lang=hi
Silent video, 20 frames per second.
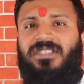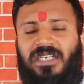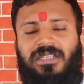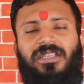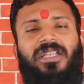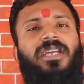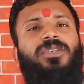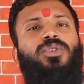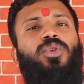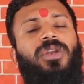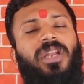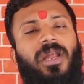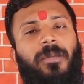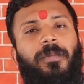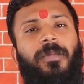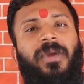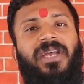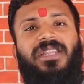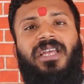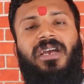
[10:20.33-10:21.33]

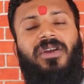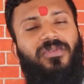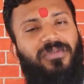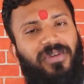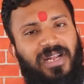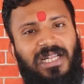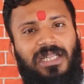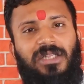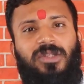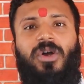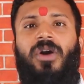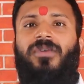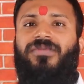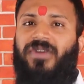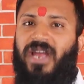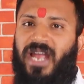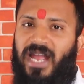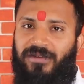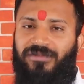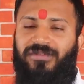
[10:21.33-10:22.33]
1790 तक वेल्थ
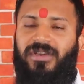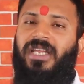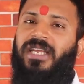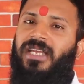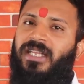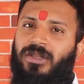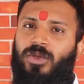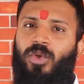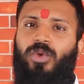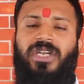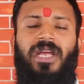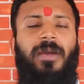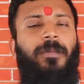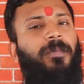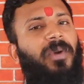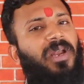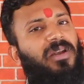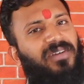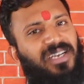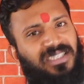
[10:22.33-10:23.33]
ऑफ एवरी हिंदू
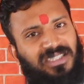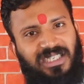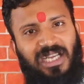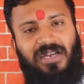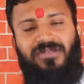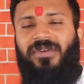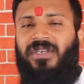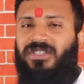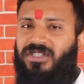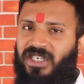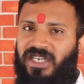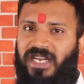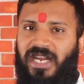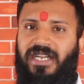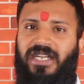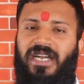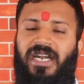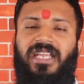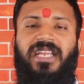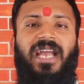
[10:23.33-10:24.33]
टेम्पल वॉज
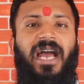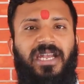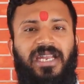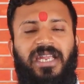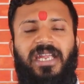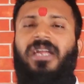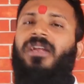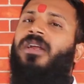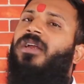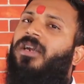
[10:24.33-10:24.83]
कन्फेस्टिकेटेड यानी